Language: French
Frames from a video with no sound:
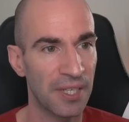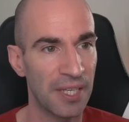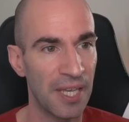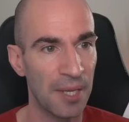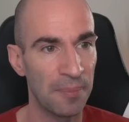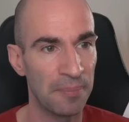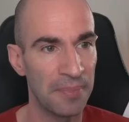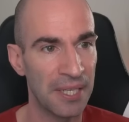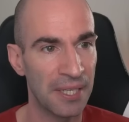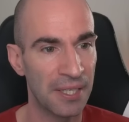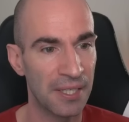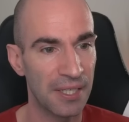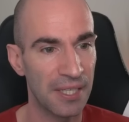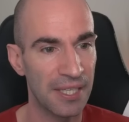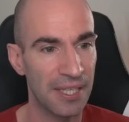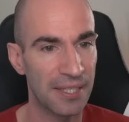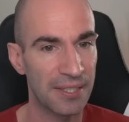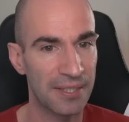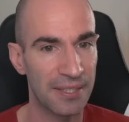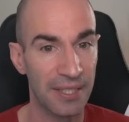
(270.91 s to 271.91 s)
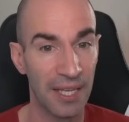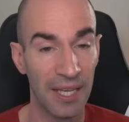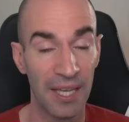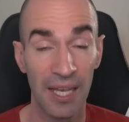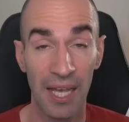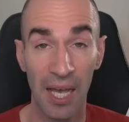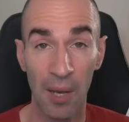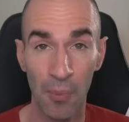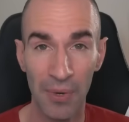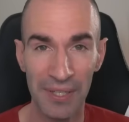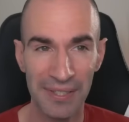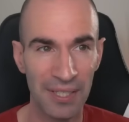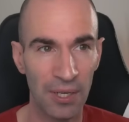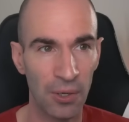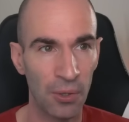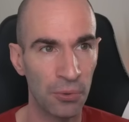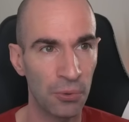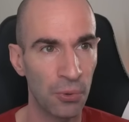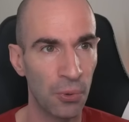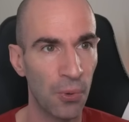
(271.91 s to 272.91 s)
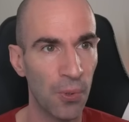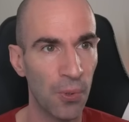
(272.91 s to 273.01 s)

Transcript: Gaming X à moins de 50